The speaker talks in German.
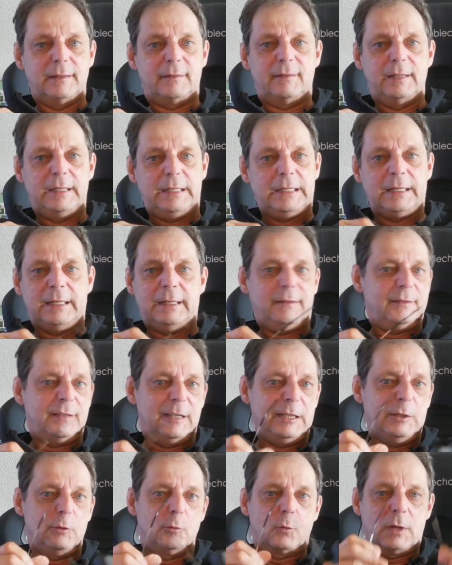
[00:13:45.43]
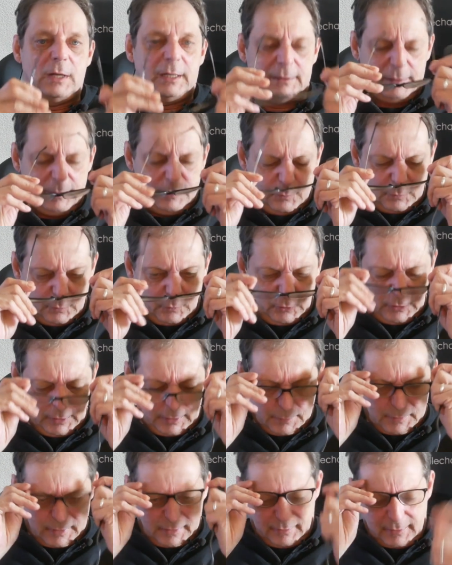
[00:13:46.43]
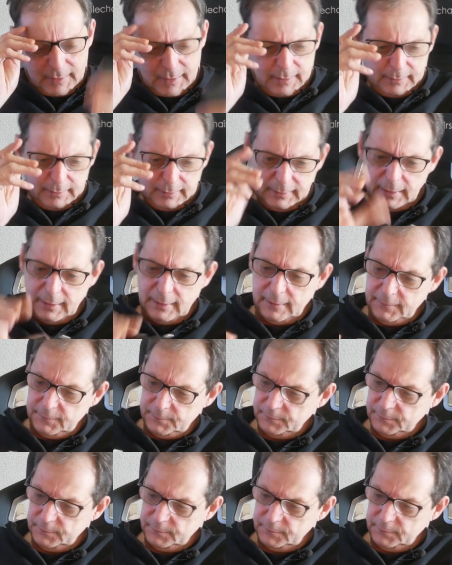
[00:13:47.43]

CE-Kennzeichnung hat, dann muss ich immer sagen, ja.